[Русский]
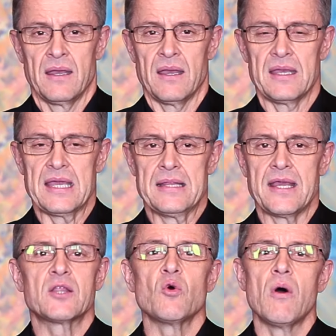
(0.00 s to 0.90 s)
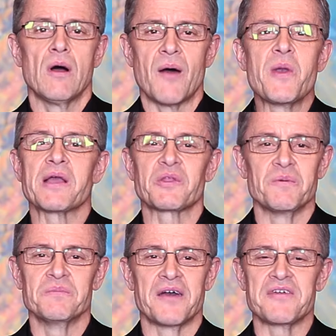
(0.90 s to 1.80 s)
Э, и никто
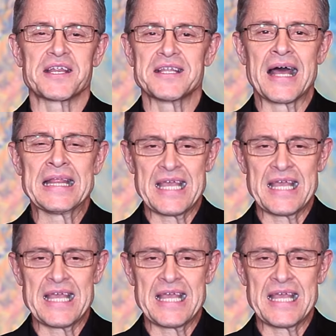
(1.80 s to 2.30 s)
этом, наверное,